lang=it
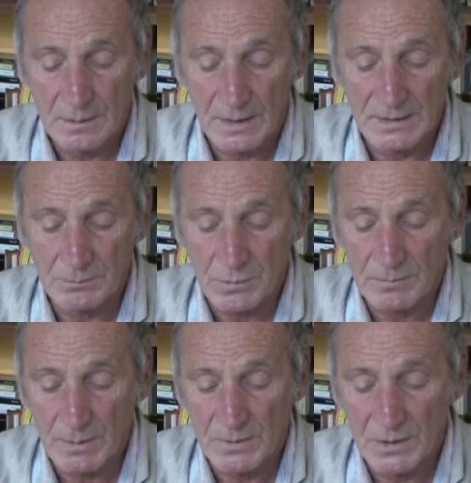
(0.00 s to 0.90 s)

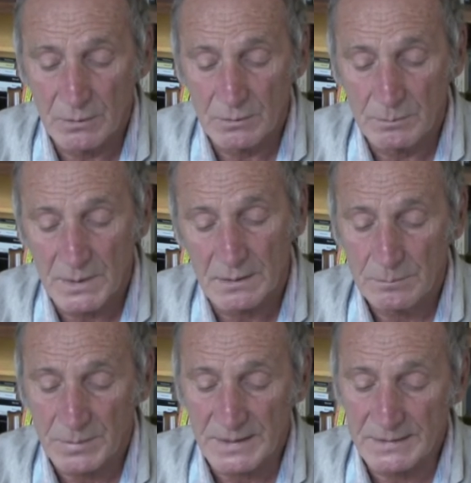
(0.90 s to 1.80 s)
all'improbabile ombra
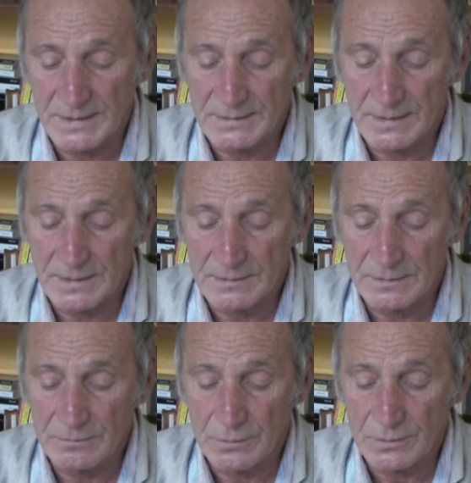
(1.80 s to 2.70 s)
pretesa di
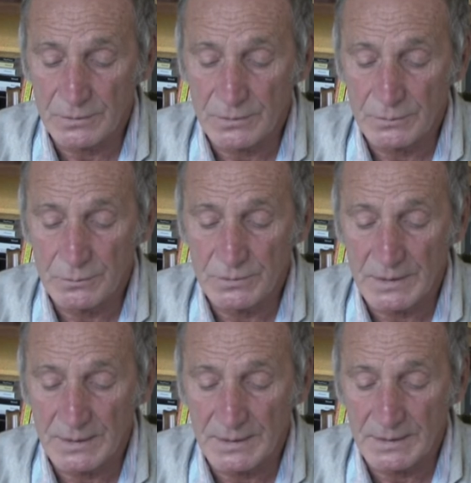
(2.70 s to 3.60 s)
fiori schiusi
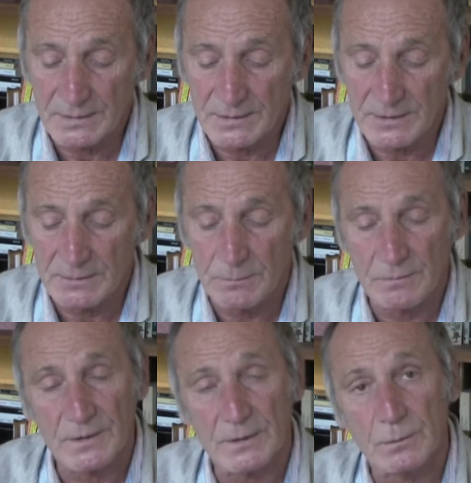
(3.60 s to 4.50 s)
all'incantesimo
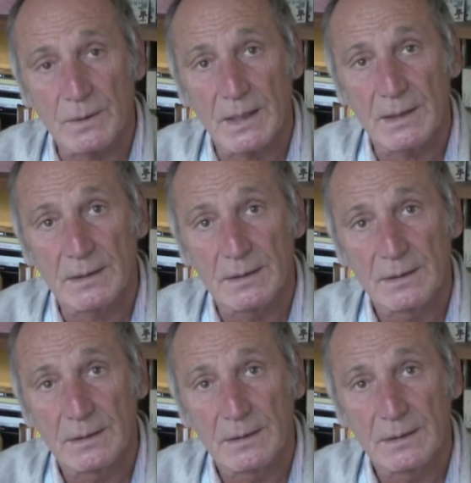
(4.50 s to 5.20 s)
virtuale